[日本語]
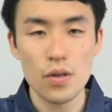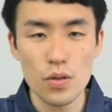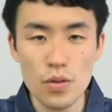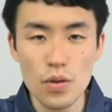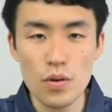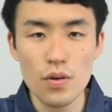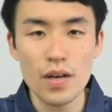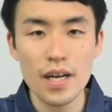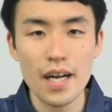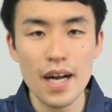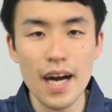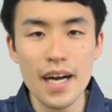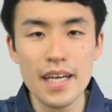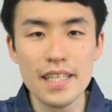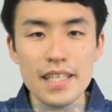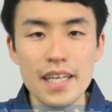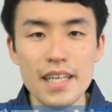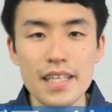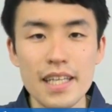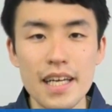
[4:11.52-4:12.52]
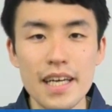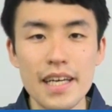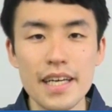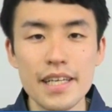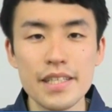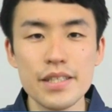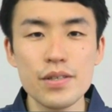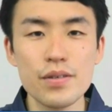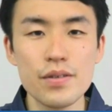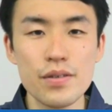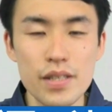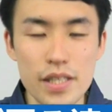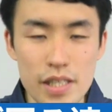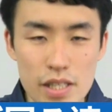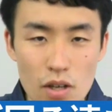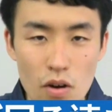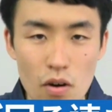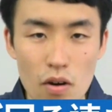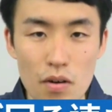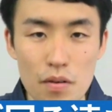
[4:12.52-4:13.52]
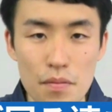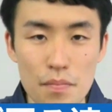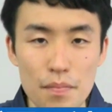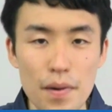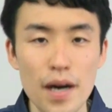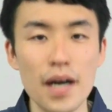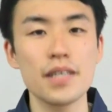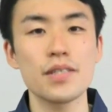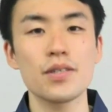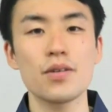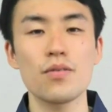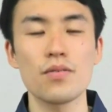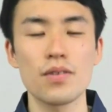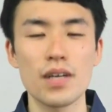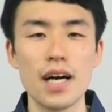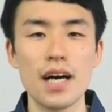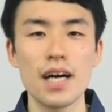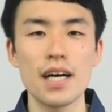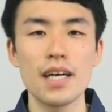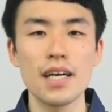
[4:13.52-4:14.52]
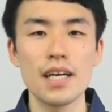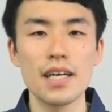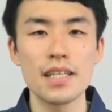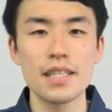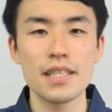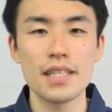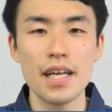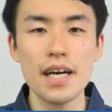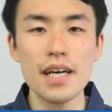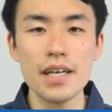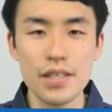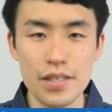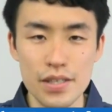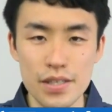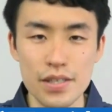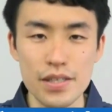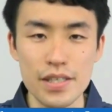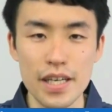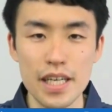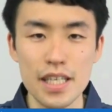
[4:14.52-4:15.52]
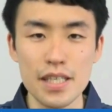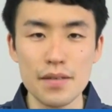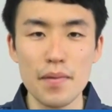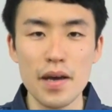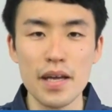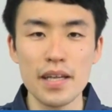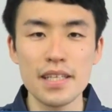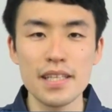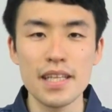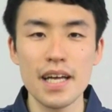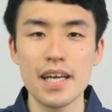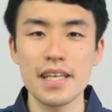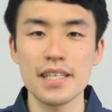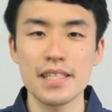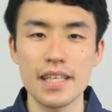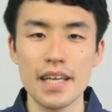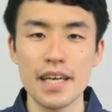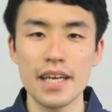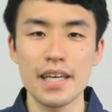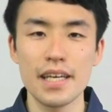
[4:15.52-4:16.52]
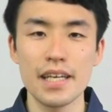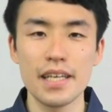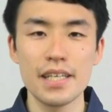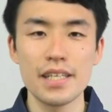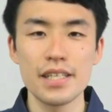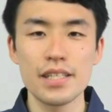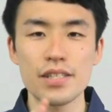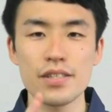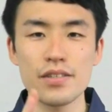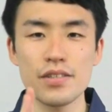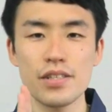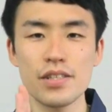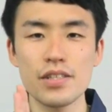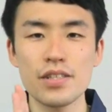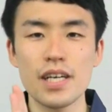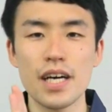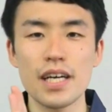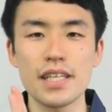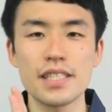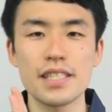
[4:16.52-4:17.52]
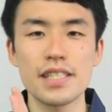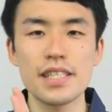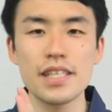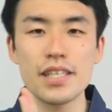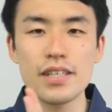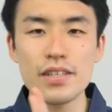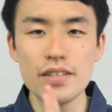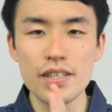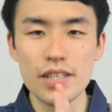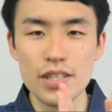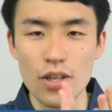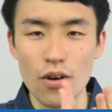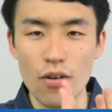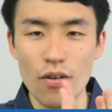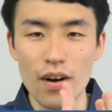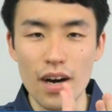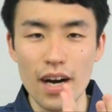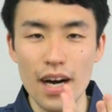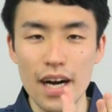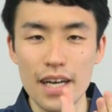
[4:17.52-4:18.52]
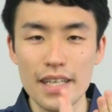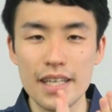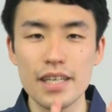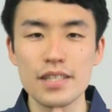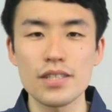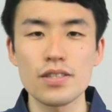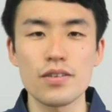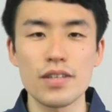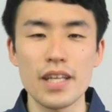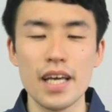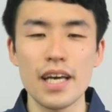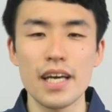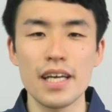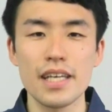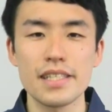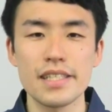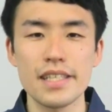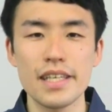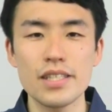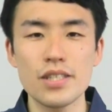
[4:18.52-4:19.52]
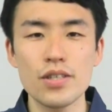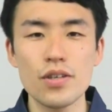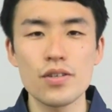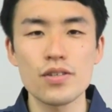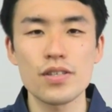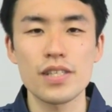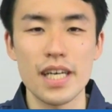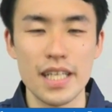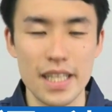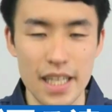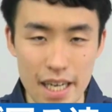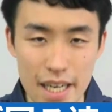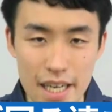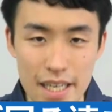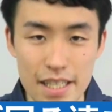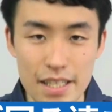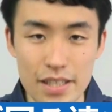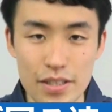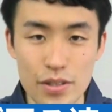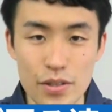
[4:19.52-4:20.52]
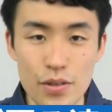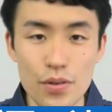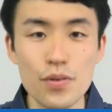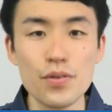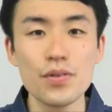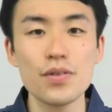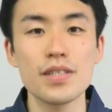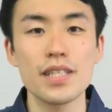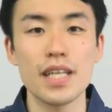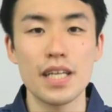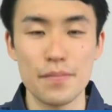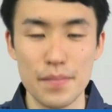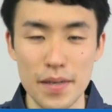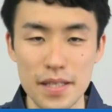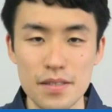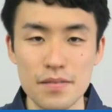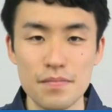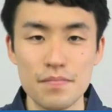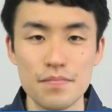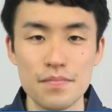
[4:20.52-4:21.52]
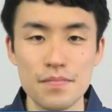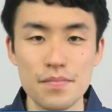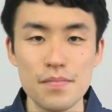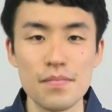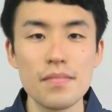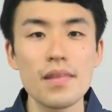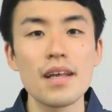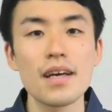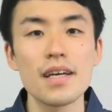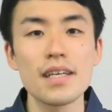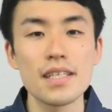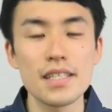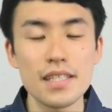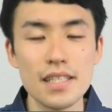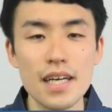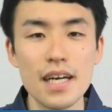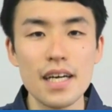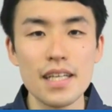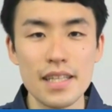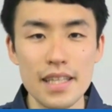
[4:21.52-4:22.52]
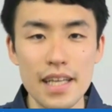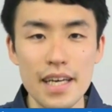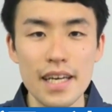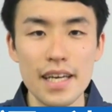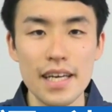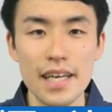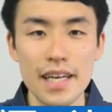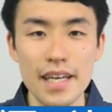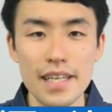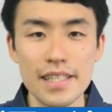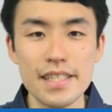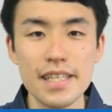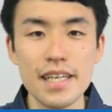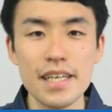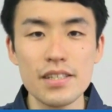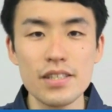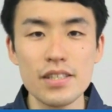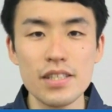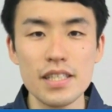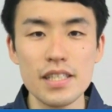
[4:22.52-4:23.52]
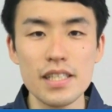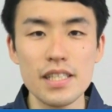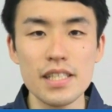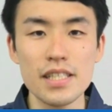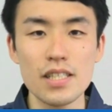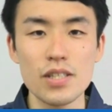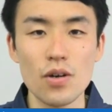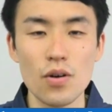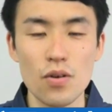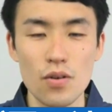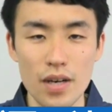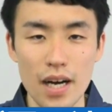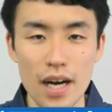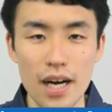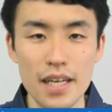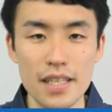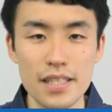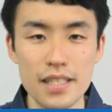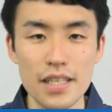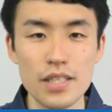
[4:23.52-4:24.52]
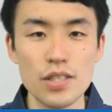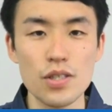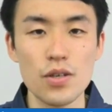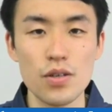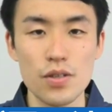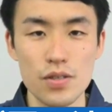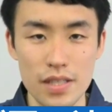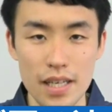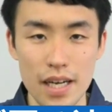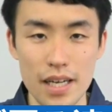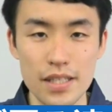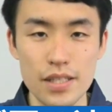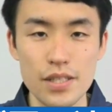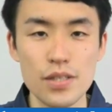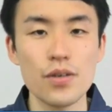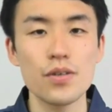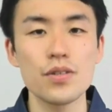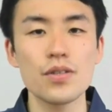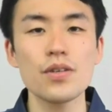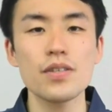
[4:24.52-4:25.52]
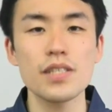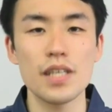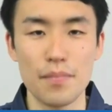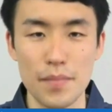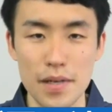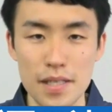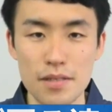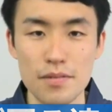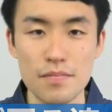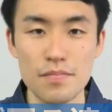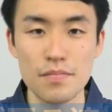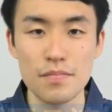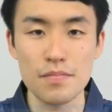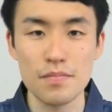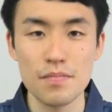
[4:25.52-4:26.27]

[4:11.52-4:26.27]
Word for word: この回転体がゆっくりと回る方がタンク壁面に対して水流がじっくりと当たるので洗浄力が高いということになります。したがって エスアール シリーズの方が洗浄力が強いと言えます。